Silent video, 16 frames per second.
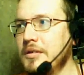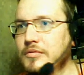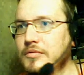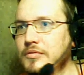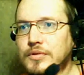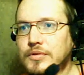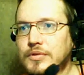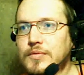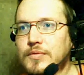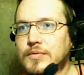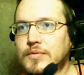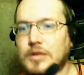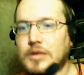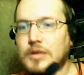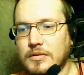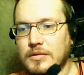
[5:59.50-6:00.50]
Ну и
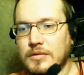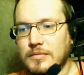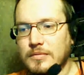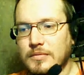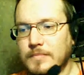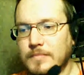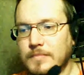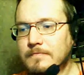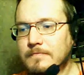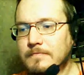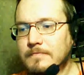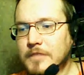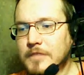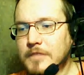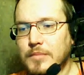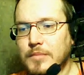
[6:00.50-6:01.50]
вот как,
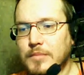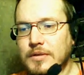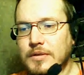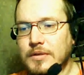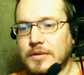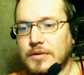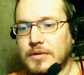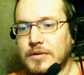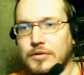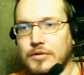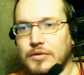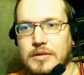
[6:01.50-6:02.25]
как бы это еще